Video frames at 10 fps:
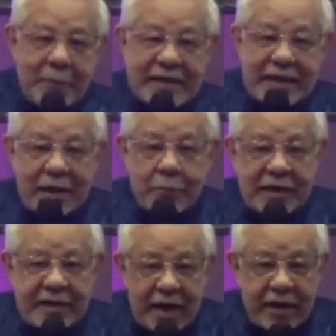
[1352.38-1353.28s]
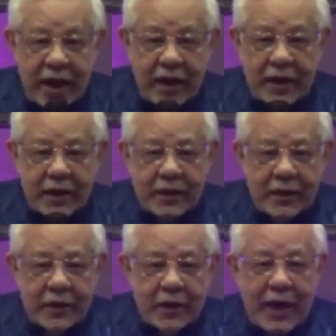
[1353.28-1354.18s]
Biasa anak muda sekarang ya,
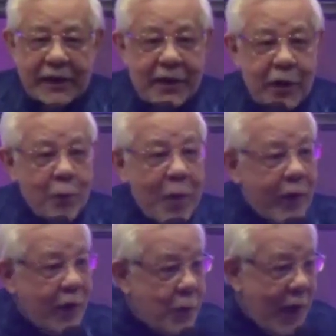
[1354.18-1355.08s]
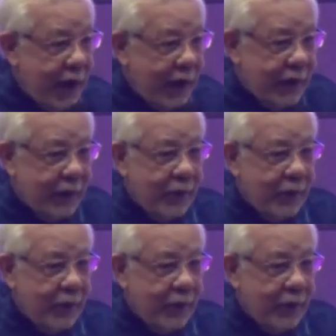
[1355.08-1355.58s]
datang ke rumah orang tua nih.